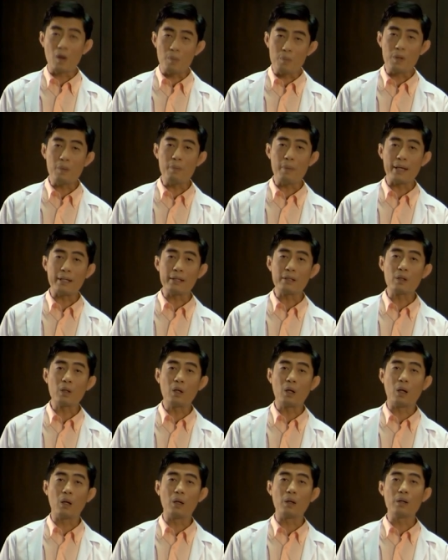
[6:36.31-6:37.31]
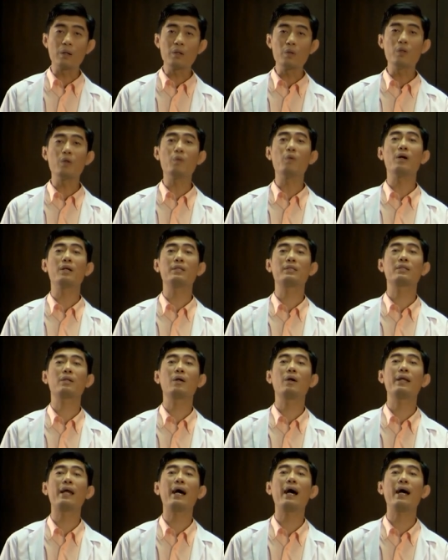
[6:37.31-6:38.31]
คอมพลเมนต์ของยูนิเวอร์ส
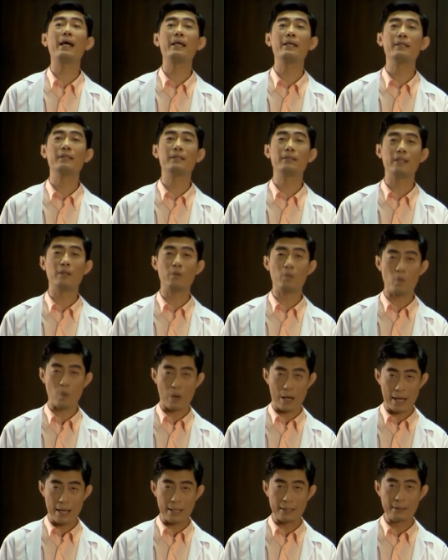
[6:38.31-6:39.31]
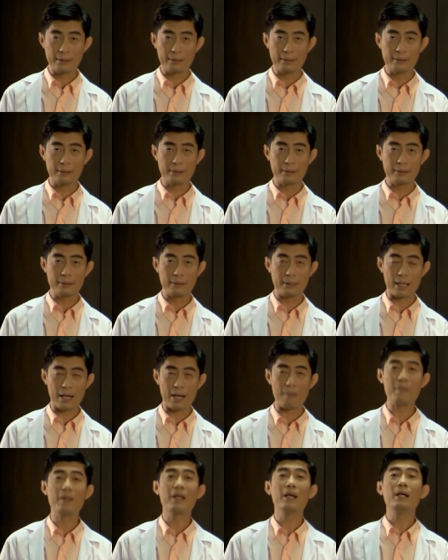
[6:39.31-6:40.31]
ก็ได้เซตว่างนะ
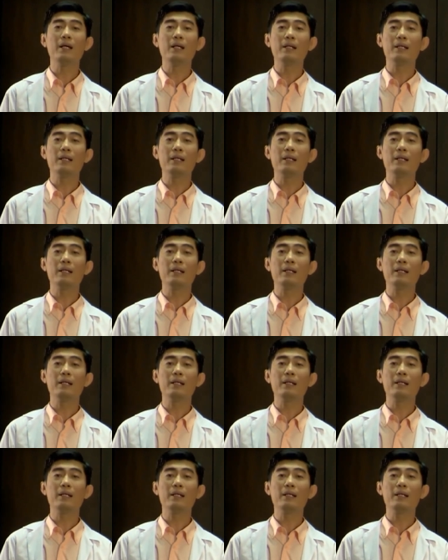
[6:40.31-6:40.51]
ครับ